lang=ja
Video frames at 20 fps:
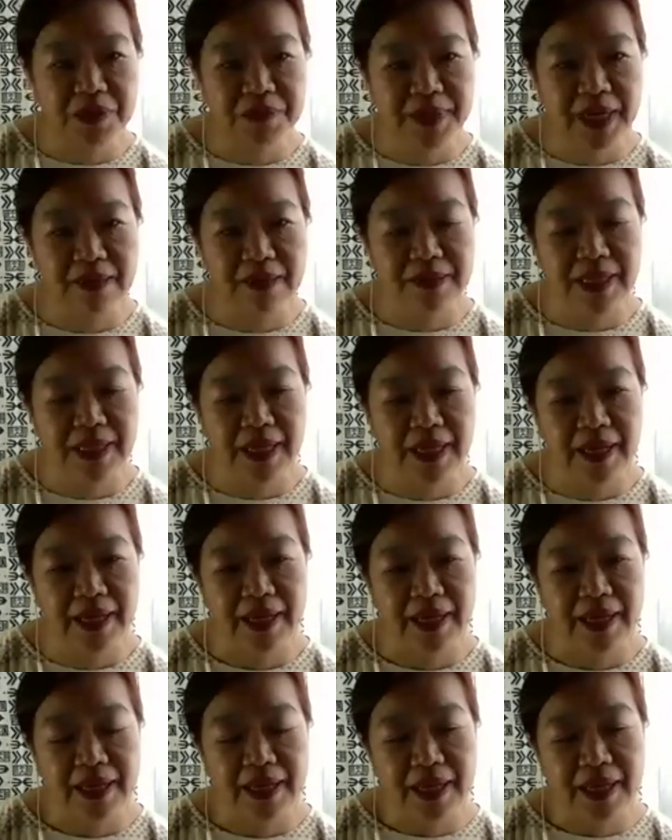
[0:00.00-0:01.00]

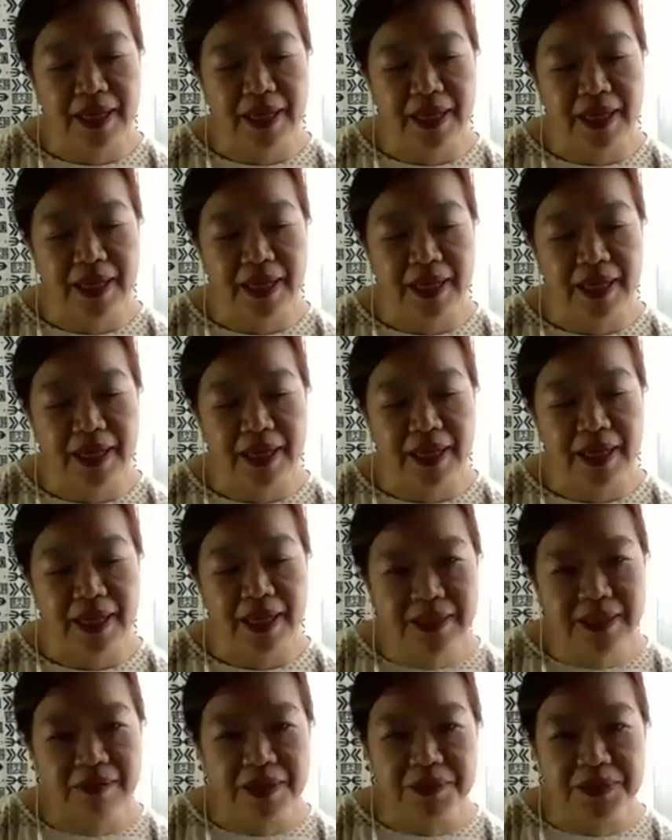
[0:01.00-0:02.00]
クリティカルに分析し
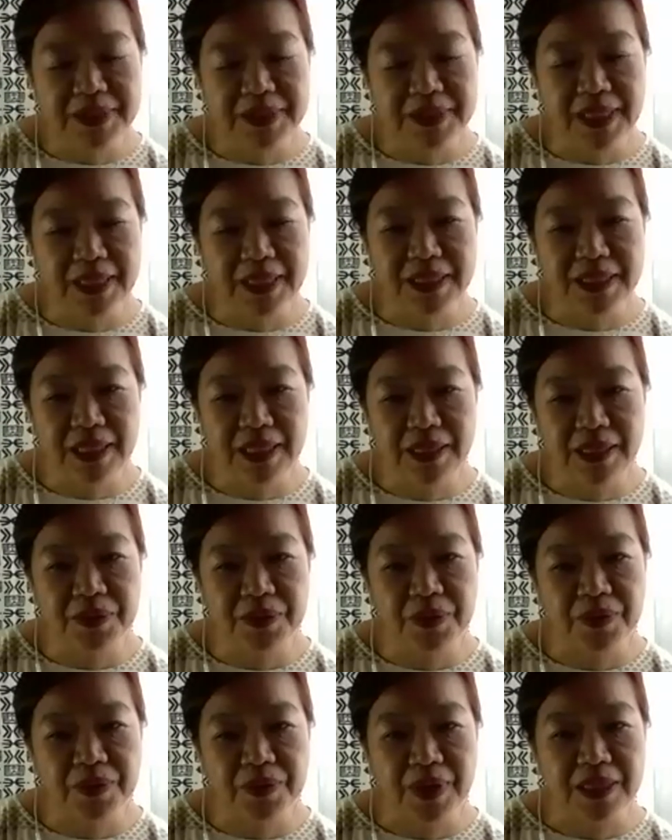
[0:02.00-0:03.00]
評価し
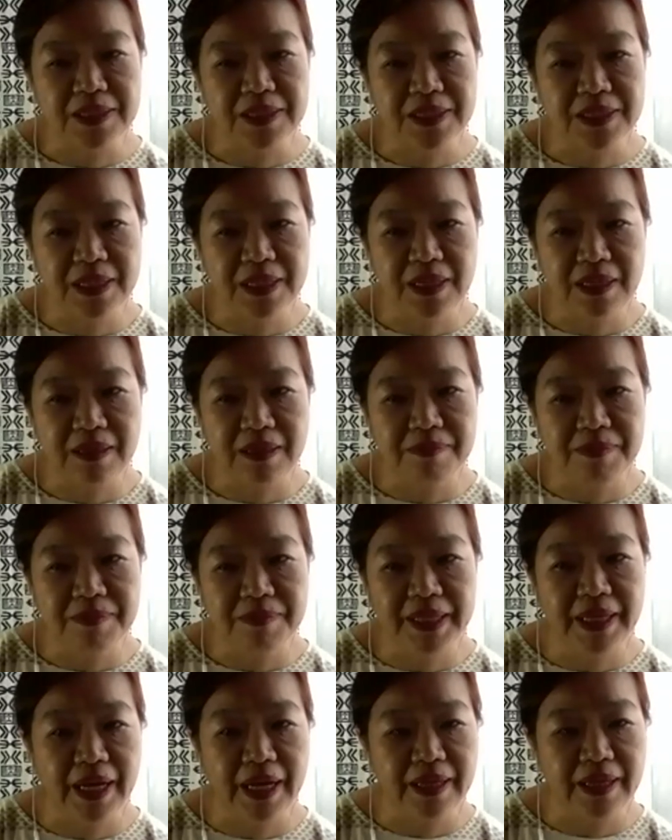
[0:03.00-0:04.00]
メディアにアクセスし
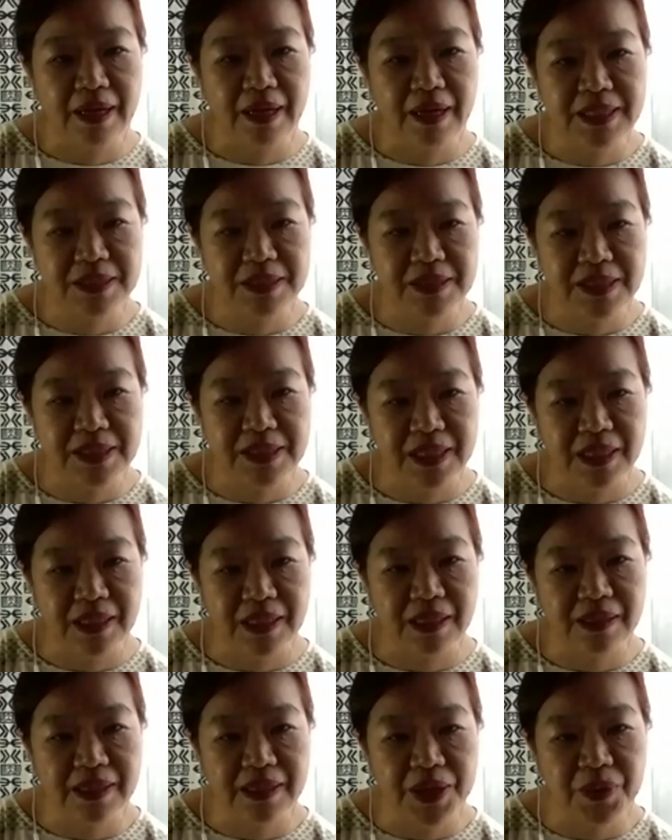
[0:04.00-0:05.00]
多様な形態で
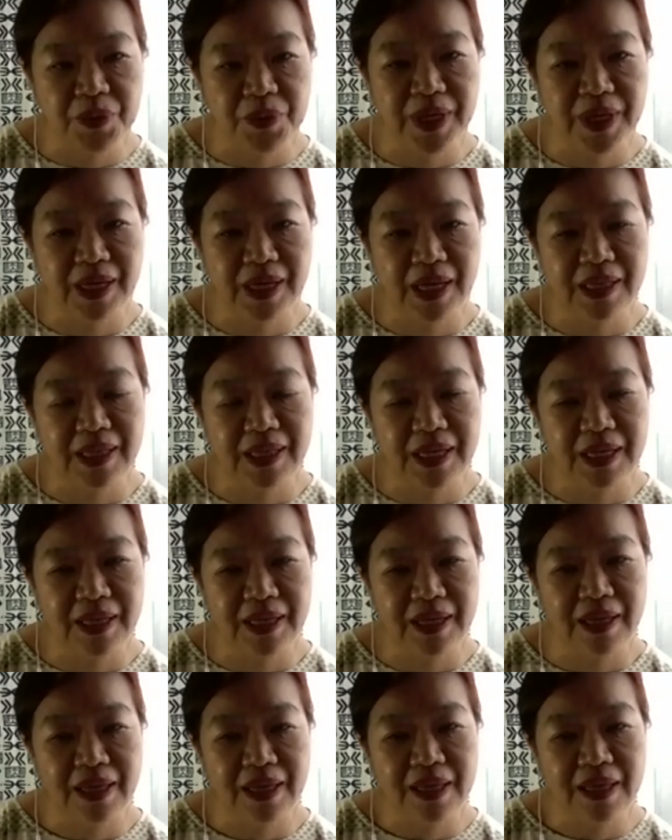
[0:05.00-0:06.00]

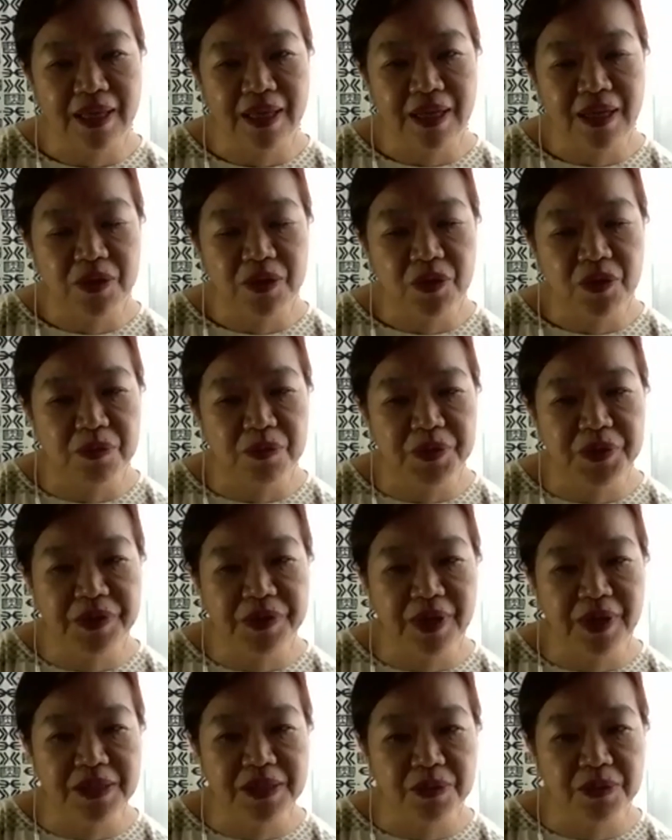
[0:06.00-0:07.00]
コミュニケーションを作り出す力を
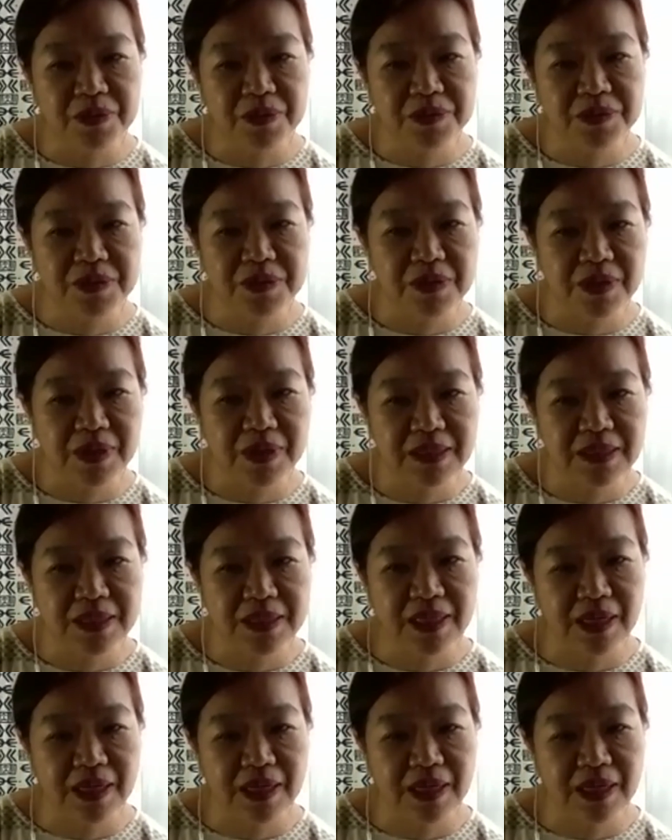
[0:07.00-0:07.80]
指すで